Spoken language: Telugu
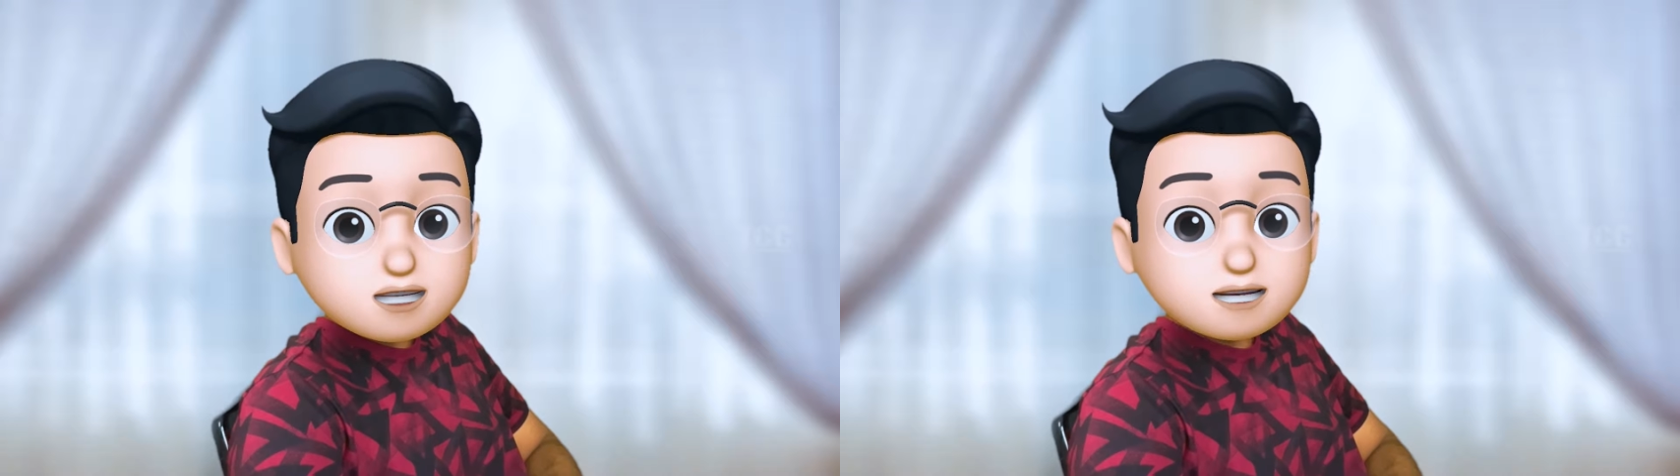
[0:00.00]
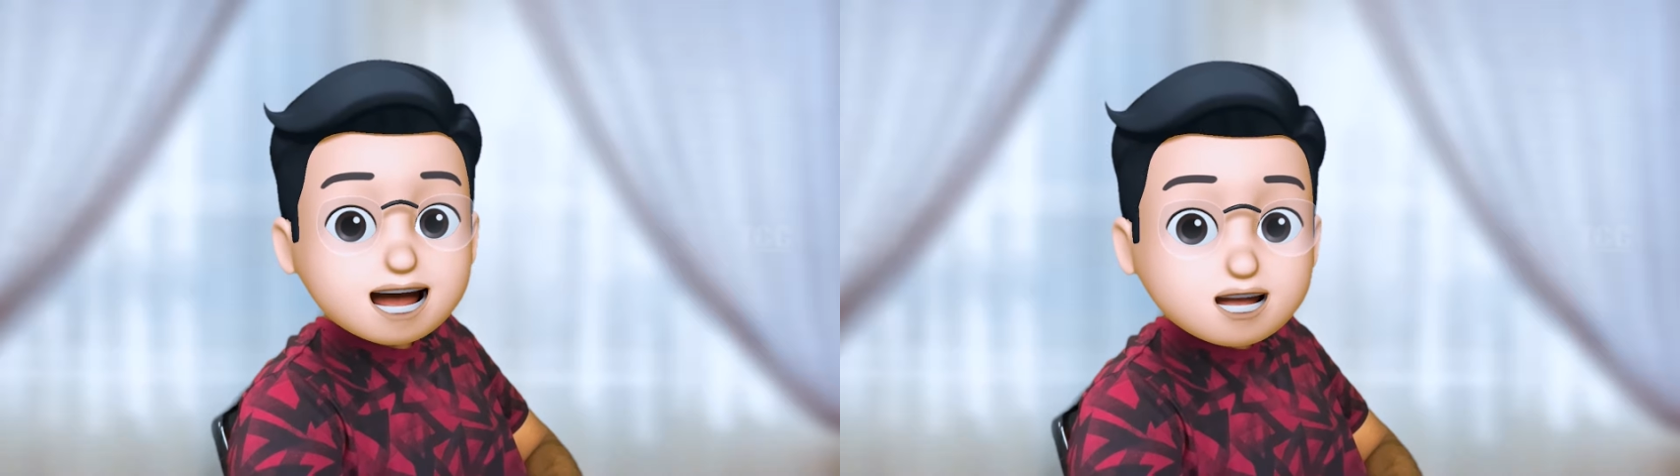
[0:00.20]

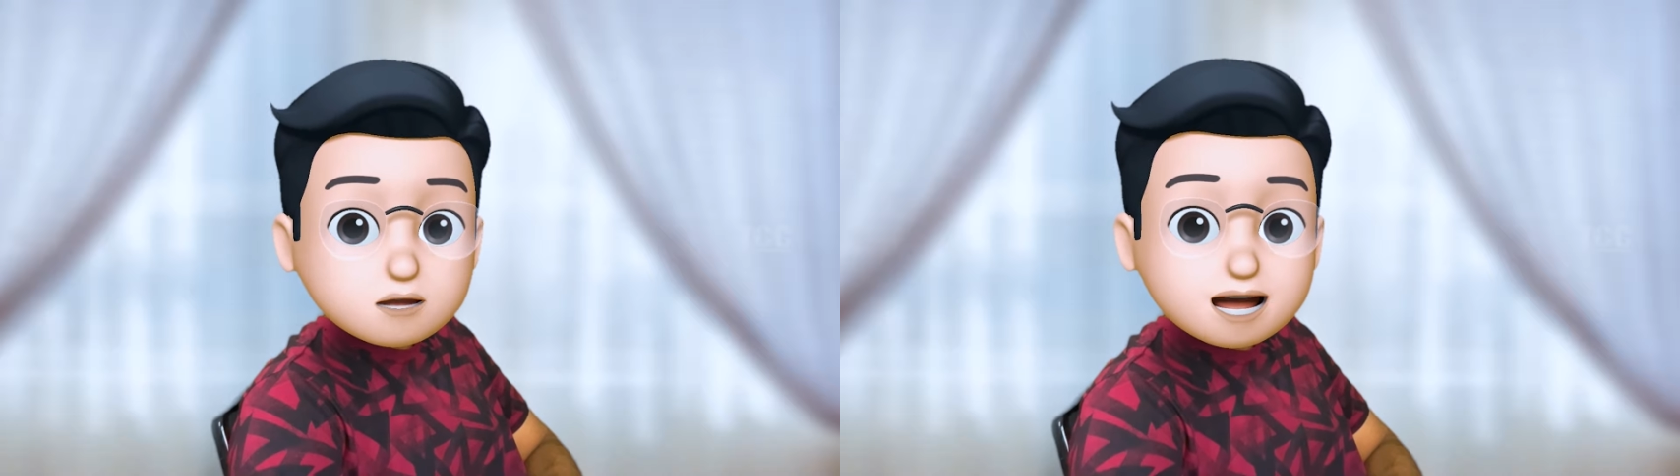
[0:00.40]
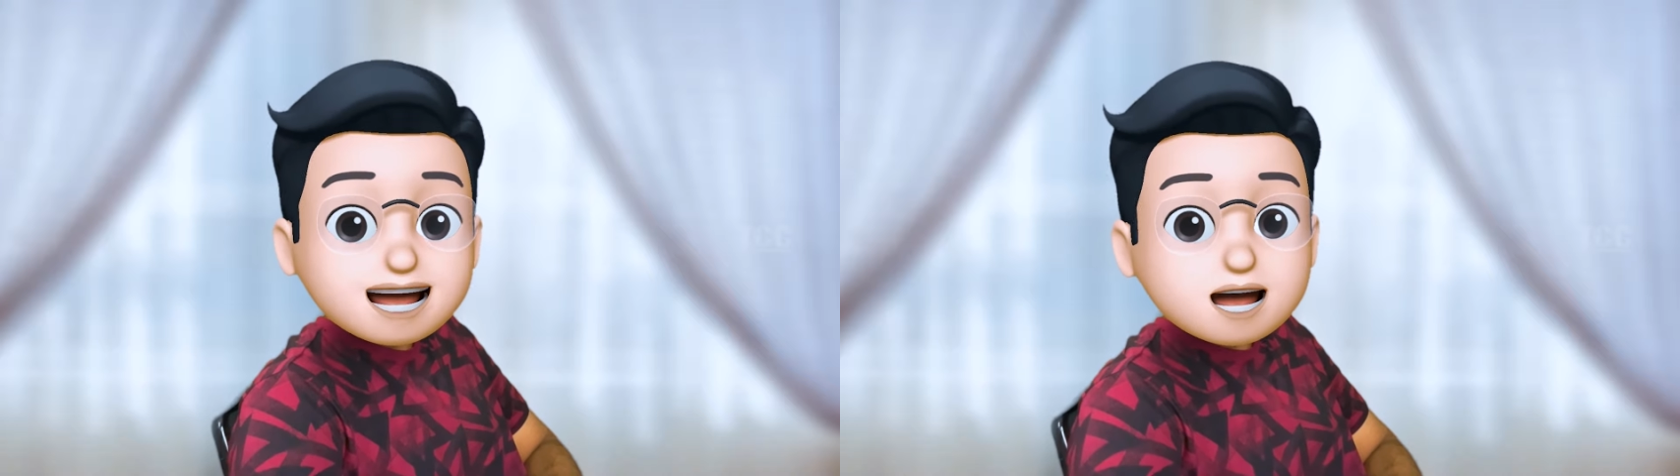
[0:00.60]

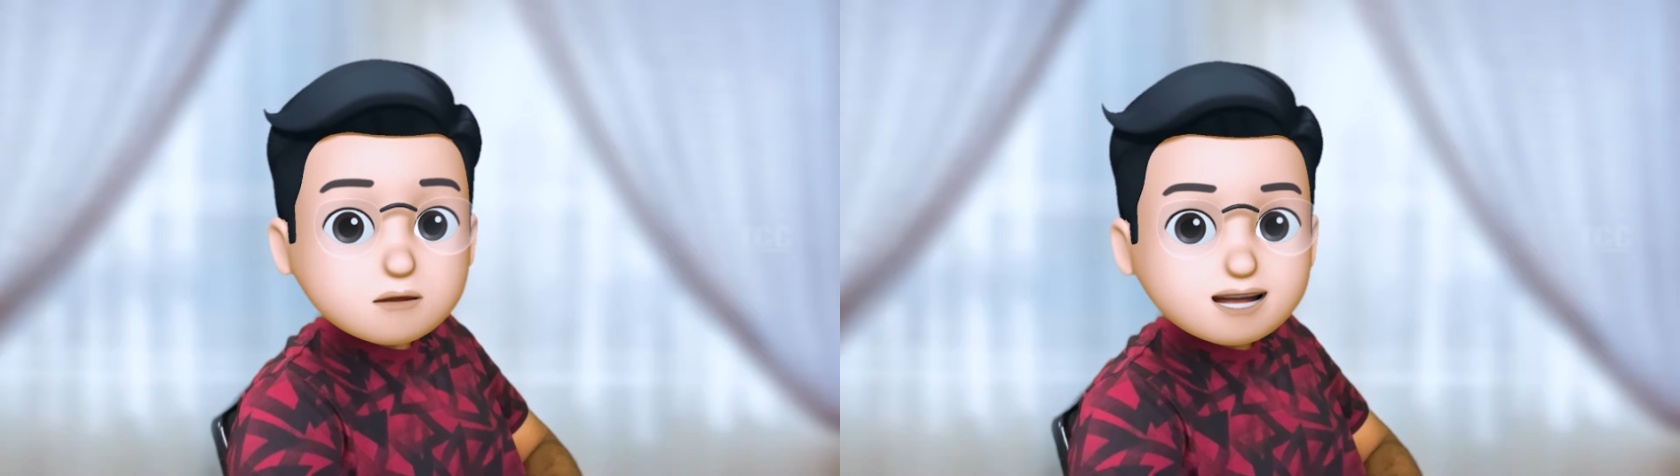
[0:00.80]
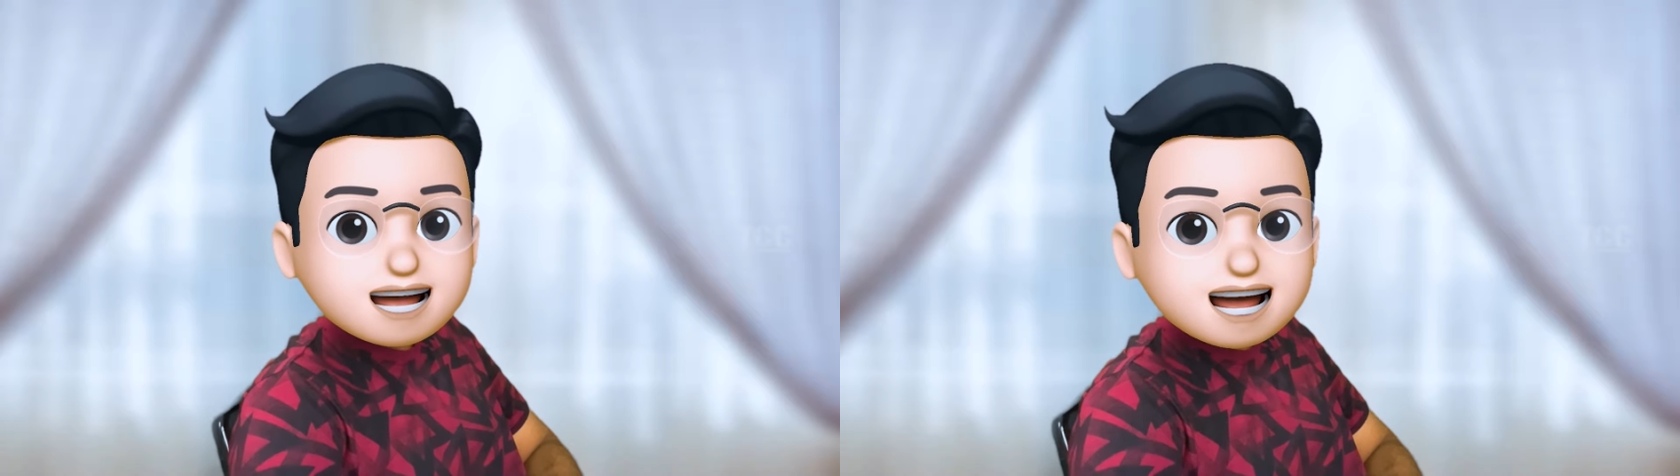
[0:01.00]
వైద్యుడైన లోక